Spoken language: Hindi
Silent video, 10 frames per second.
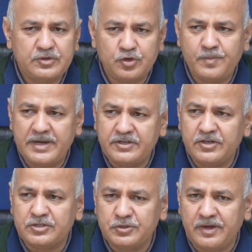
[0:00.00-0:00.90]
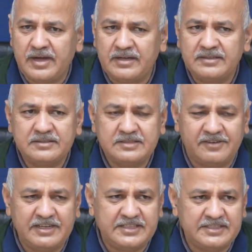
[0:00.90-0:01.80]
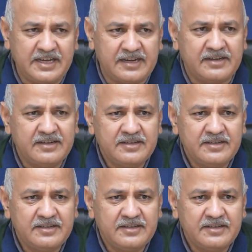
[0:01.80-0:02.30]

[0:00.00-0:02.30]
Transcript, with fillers: जो मेंटर्स युवा चवालीस हजार